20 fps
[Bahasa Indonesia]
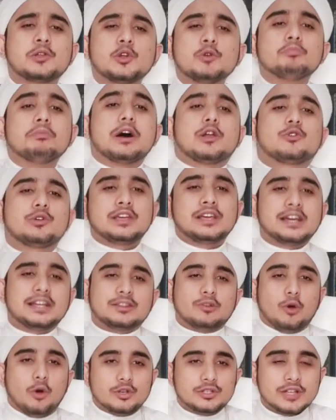minum baru
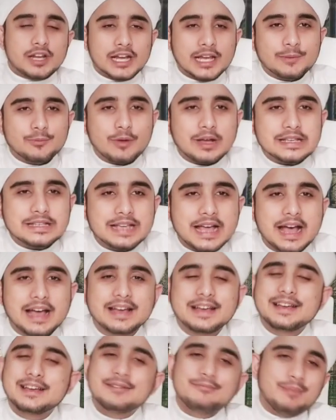ingat, oh saya lagi
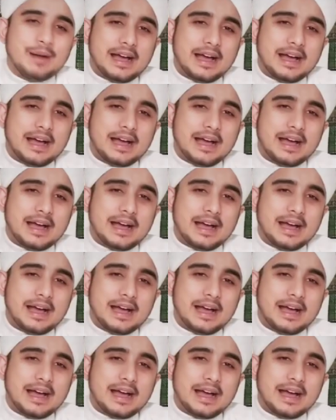puasa.